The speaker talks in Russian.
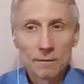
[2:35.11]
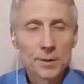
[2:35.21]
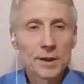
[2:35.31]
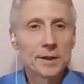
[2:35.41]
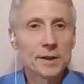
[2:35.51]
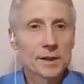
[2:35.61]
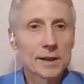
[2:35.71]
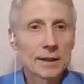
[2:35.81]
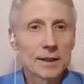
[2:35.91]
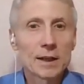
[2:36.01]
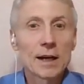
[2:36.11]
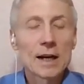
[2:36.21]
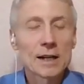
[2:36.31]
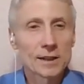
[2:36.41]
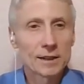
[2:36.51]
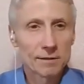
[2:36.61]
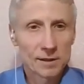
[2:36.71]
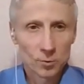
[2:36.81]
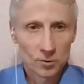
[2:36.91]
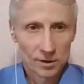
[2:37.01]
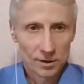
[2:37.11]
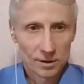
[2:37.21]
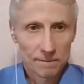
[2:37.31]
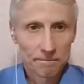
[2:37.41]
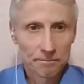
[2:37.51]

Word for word: впереди и сзади разные возможности.